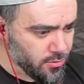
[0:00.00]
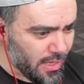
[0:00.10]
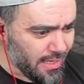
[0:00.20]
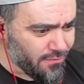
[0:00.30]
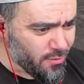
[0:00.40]

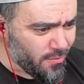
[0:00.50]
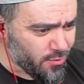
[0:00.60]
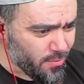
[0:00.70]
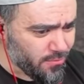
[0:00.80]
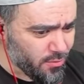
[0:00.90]
Allah vurma
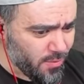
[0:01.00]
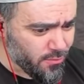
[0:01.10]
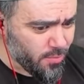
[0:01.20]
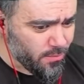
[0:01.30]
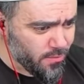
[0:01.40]
vurma vurma
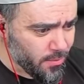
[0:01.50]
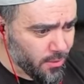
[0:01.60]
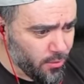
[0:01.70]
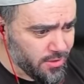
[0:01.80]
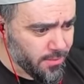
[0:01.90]
vurma vurma.
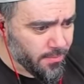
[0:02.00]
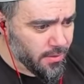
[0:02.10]
Öleceğim.